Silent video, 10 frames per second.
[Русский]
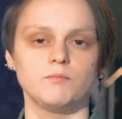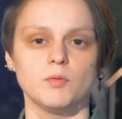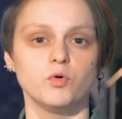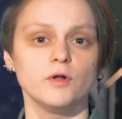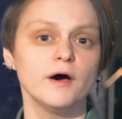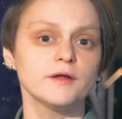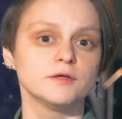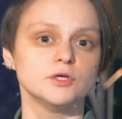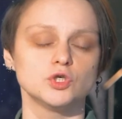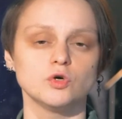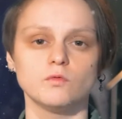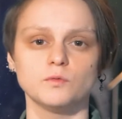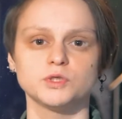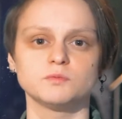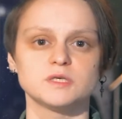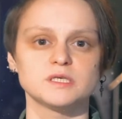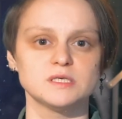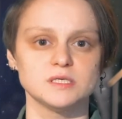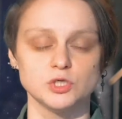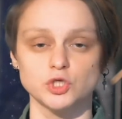популярны еще, в общем-то, с
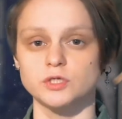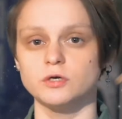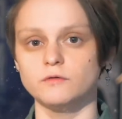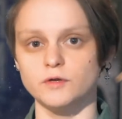языческих